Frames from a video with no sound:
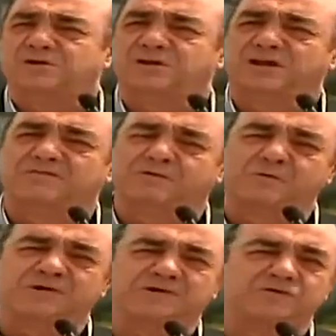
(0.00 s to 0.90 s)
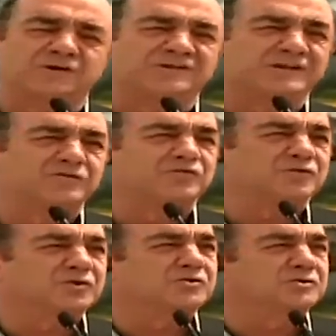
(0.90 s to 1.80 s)
de la información que se nos
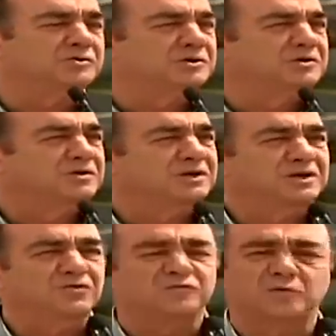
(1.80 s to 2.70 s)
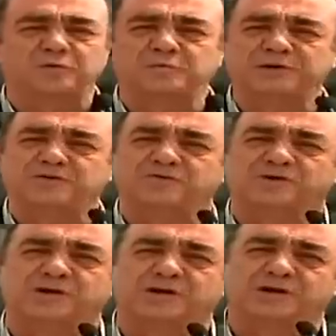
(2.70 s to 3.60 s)
dio de los movimientos
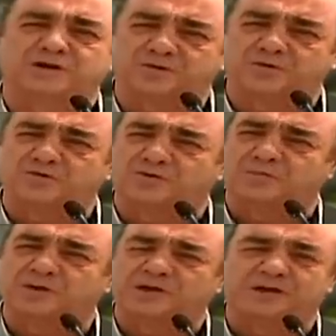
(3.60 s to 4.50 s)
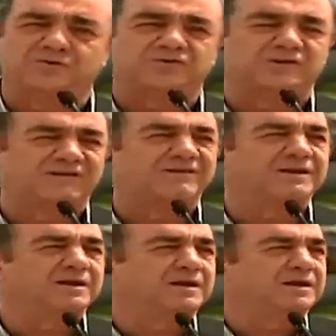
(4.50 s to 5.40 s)
que en el territorio norteamericano se
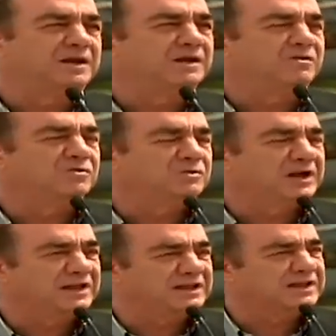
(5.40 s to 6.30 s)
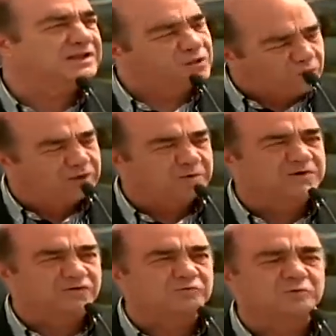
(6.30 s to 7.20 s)
daban y con una
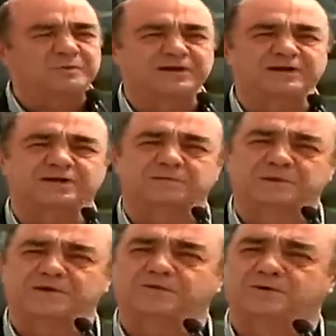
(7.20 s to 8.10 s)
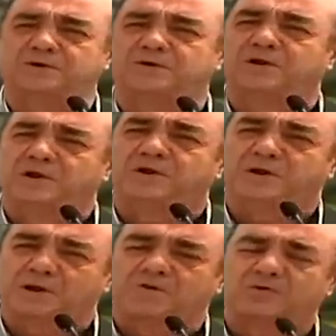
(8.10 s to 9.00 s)
colaboración muy plena también con
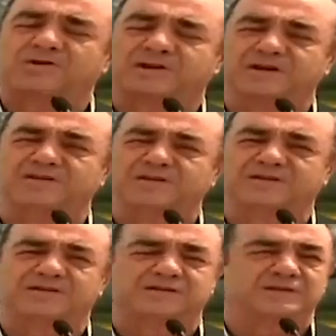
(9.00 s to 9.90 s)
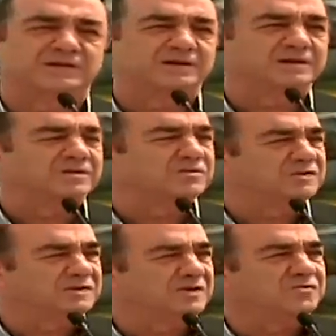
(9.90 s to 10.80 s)
algunas agencias de
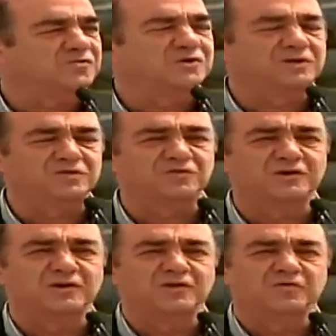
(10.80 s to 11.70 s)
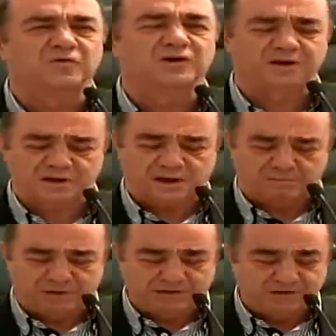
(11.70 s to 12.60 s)
los Estados Unidos fue a
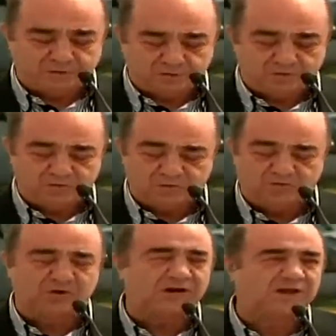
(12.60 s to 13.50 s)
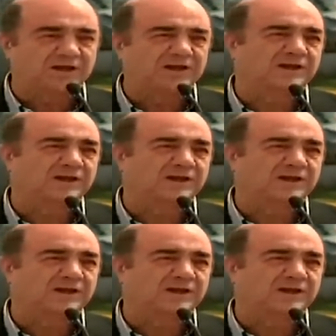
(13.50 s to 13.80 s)
plenitud lograda